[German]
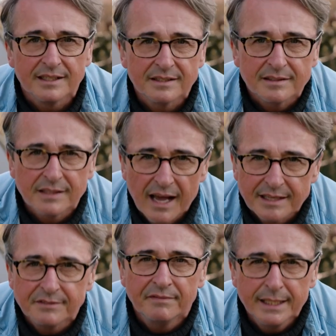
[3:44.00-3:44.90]
da das
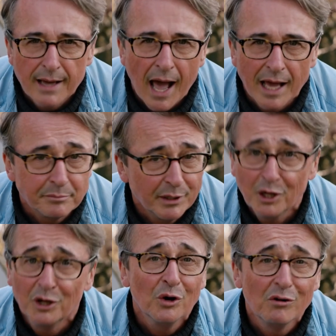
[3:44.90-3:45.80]
Gras weder
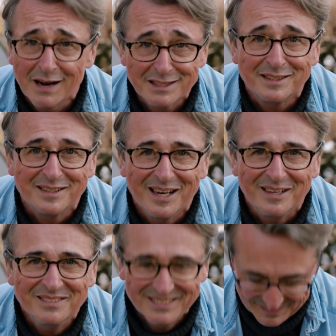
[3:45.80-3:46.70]
atmen noch wachsen
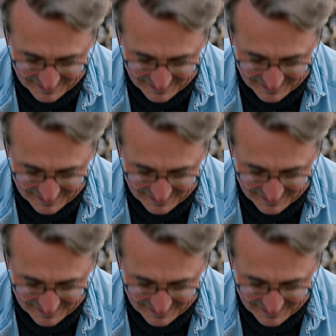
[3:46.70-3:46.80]
kann.